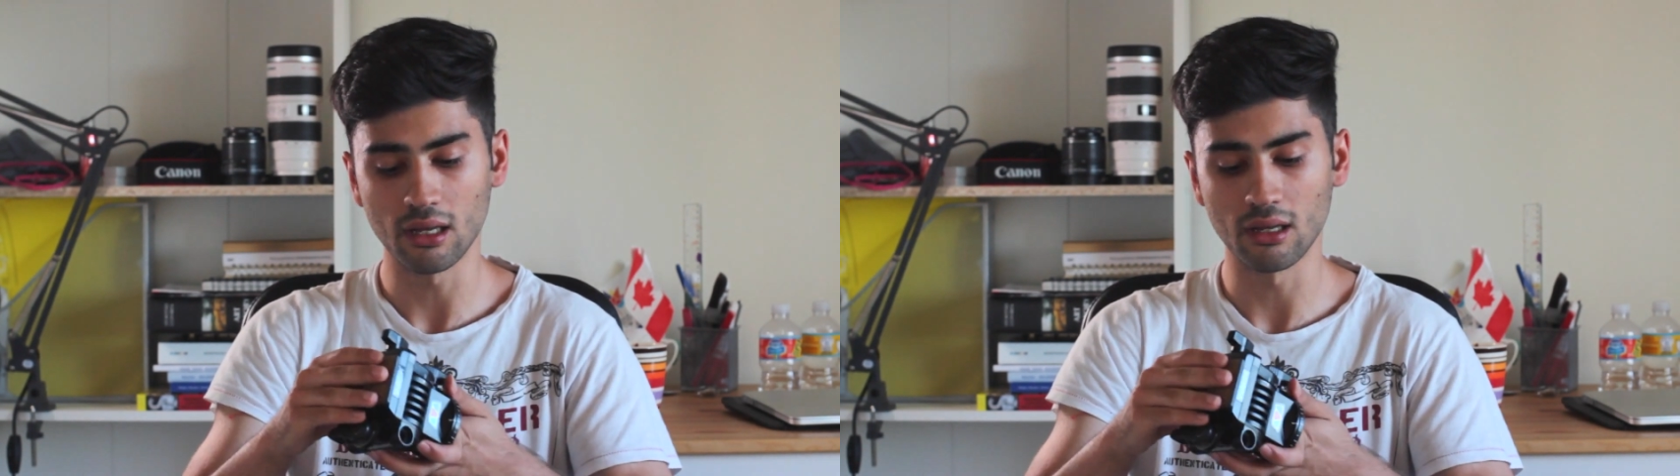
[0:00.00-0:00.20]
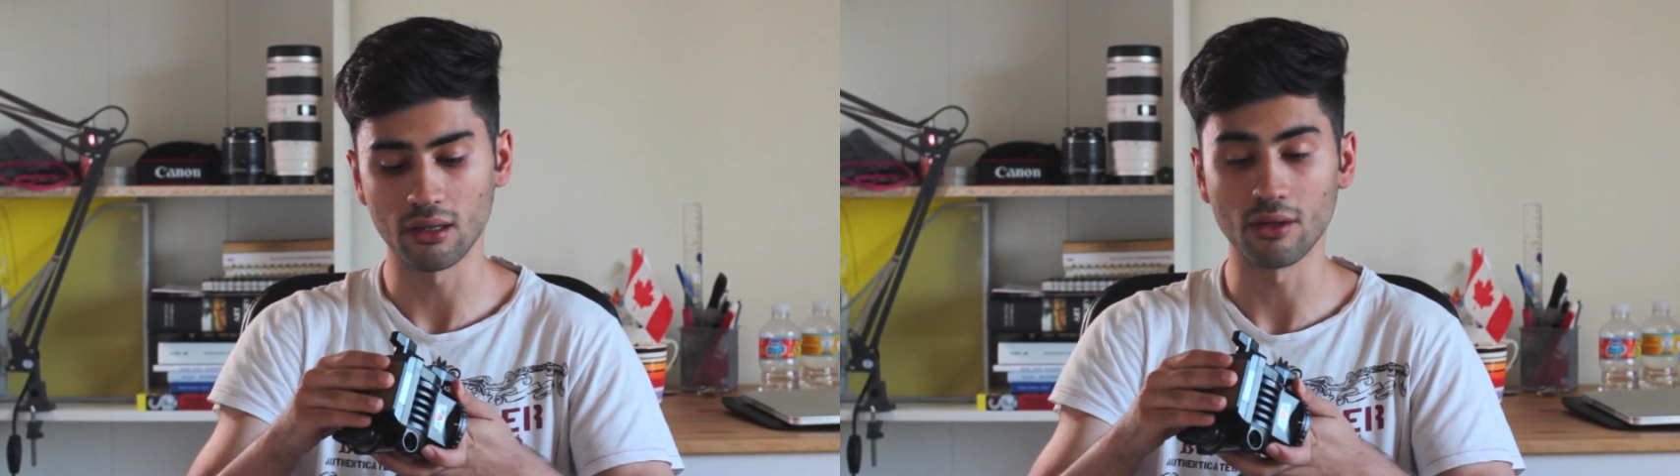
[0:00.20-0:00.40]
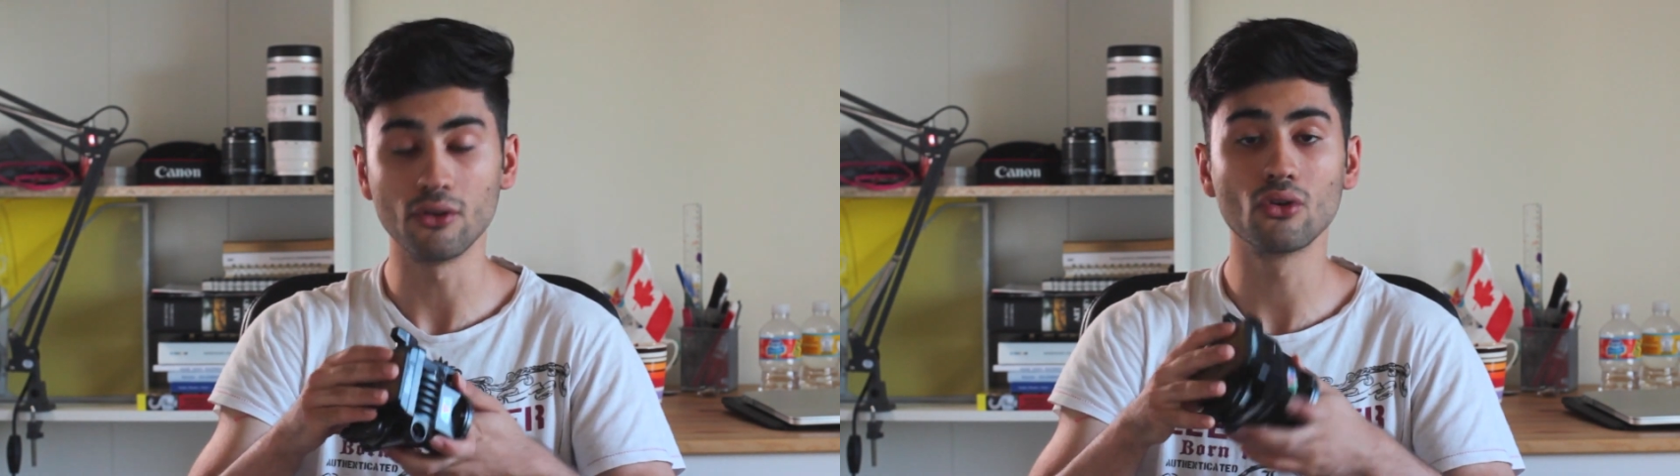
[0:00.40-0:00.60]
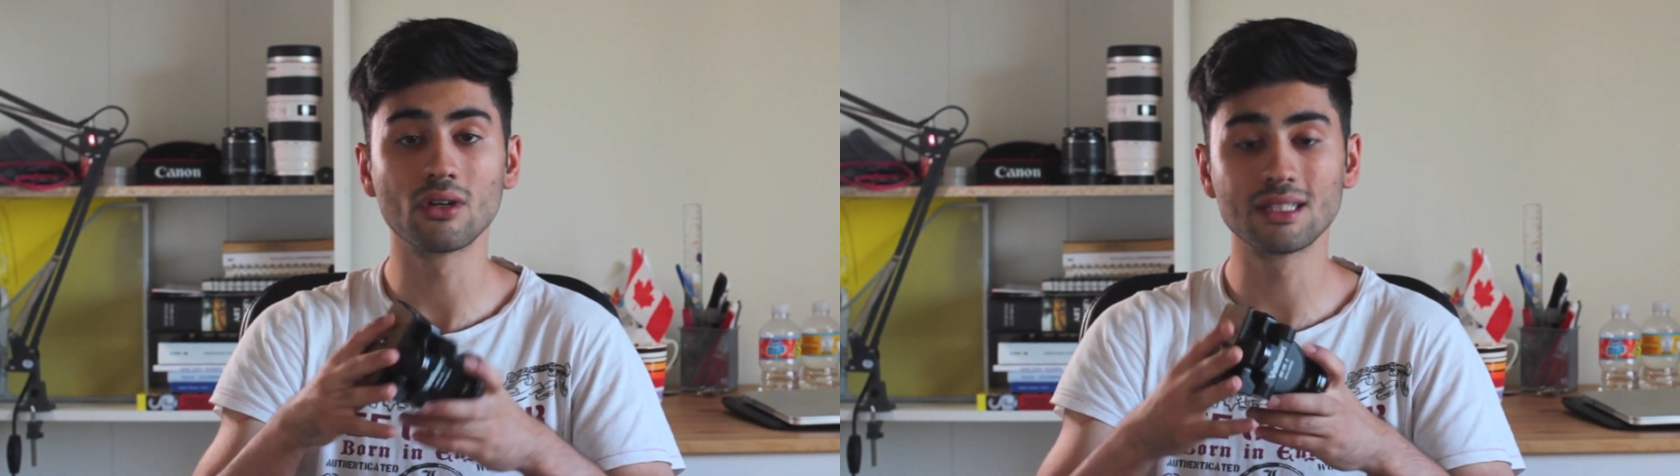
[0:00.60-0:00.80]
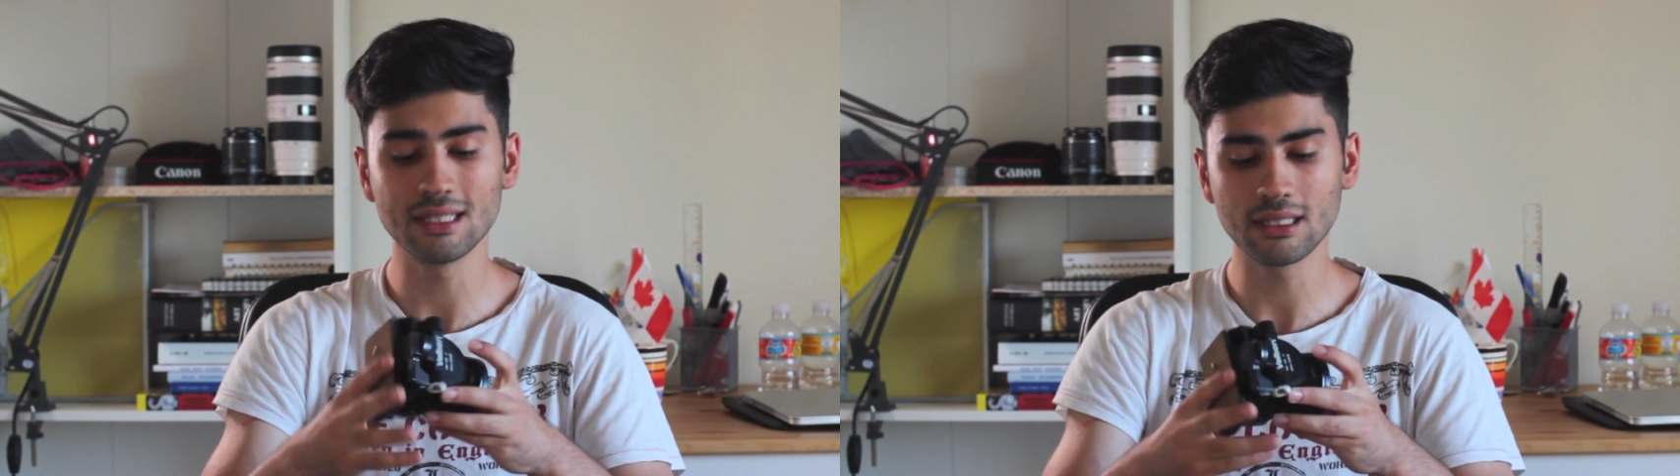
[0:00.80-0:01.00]
انه
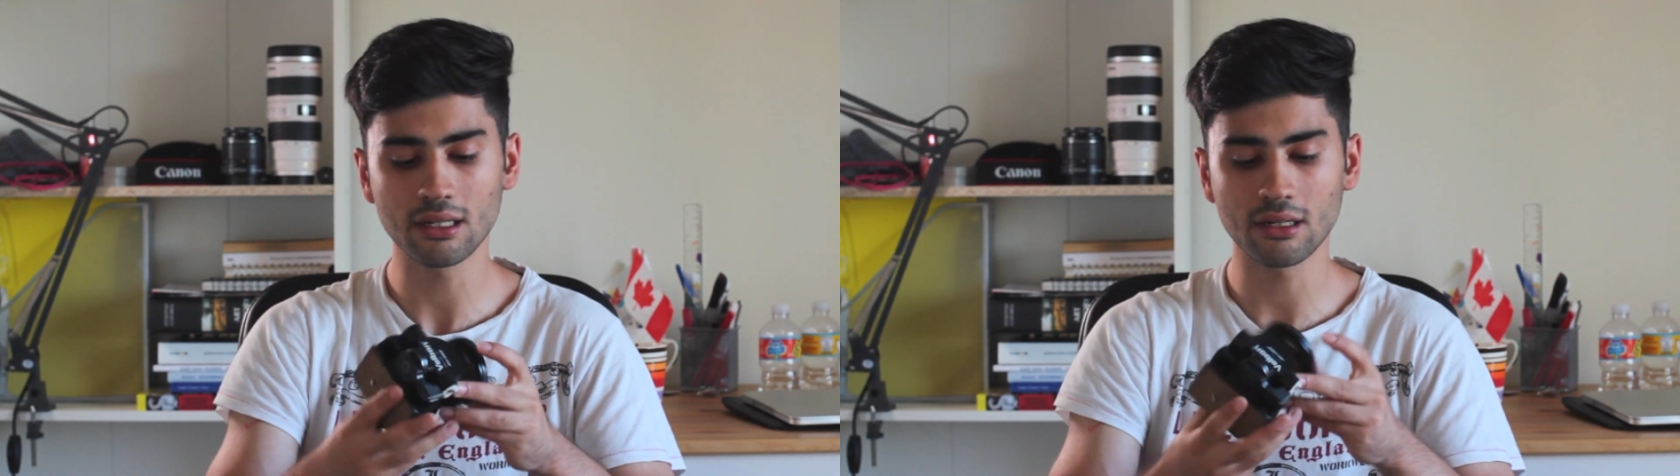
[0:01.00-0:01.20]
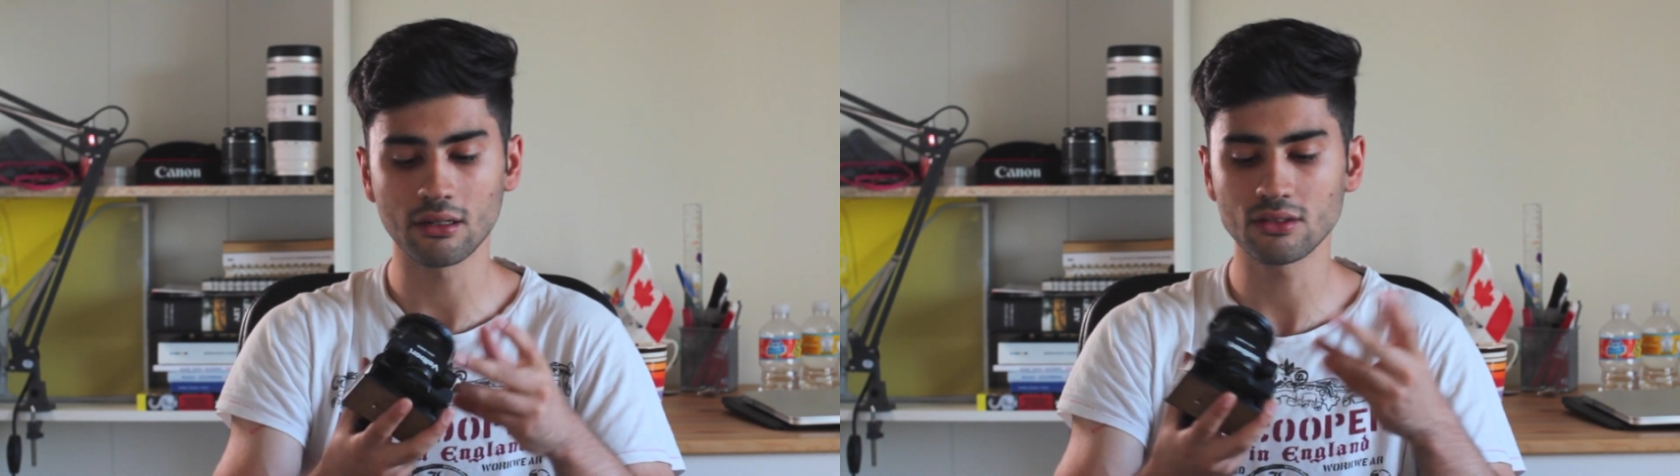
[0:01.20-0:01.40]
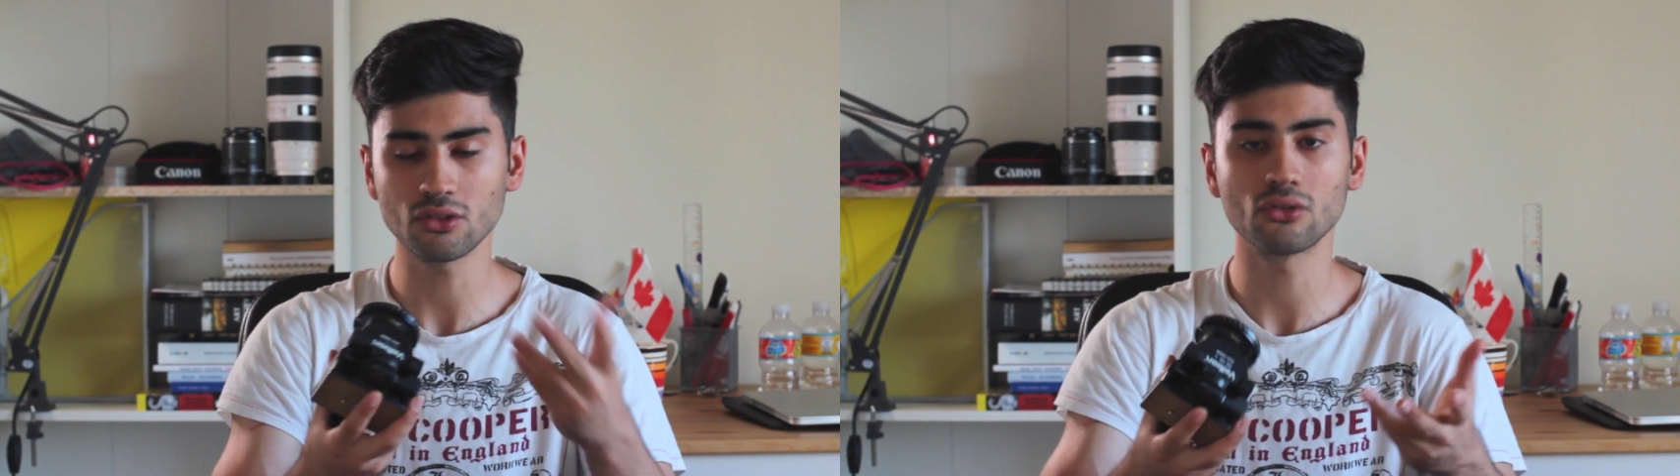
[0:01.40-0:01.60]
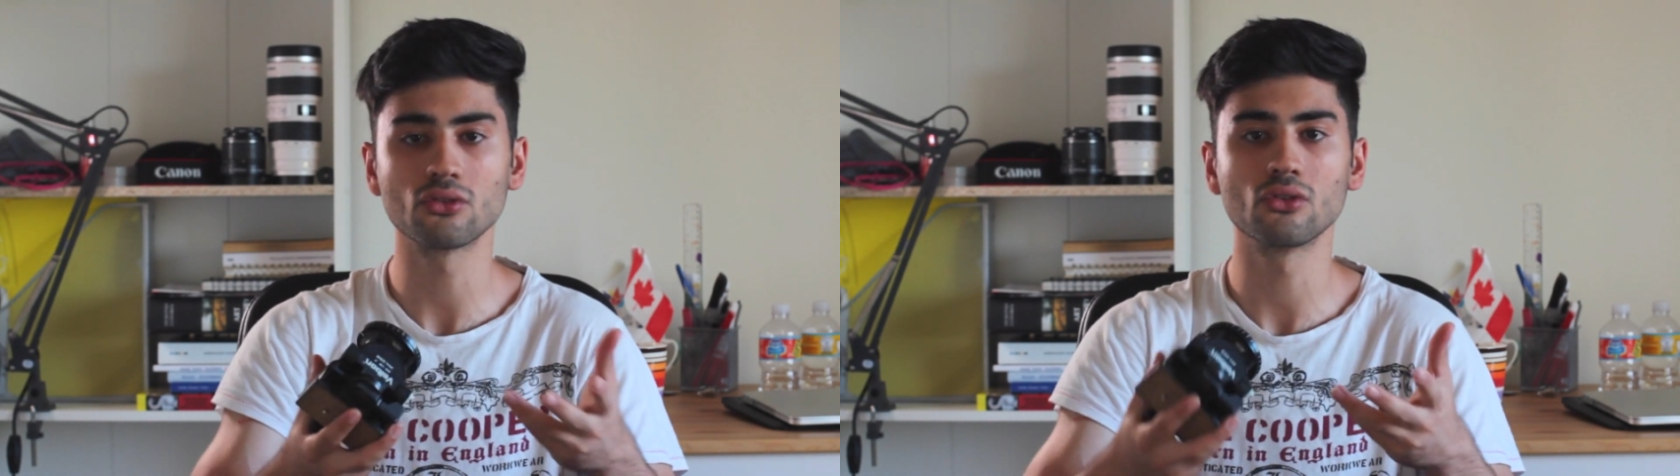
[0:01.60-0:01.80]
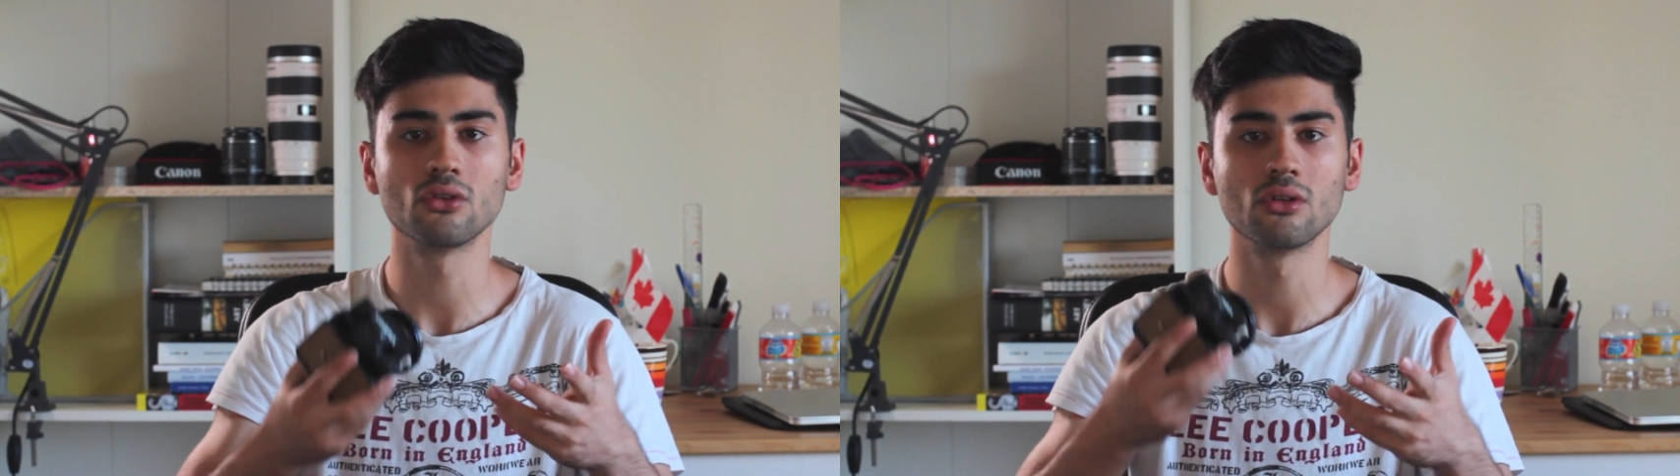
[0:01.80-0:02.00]
كتير
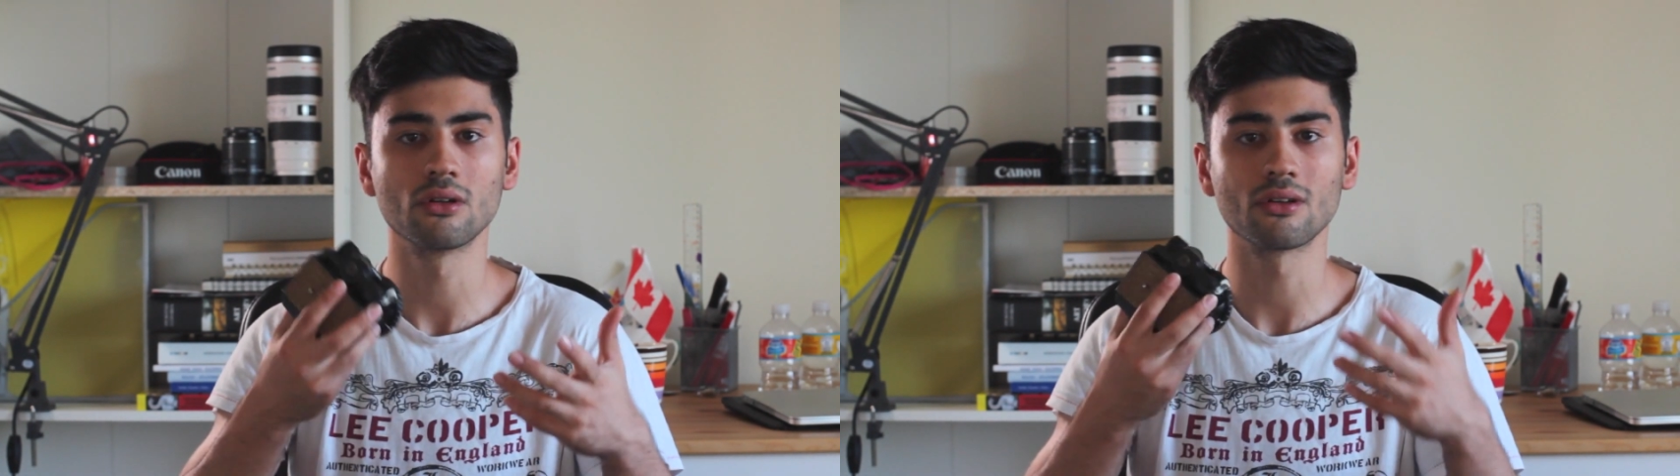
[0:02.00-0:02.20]
سعره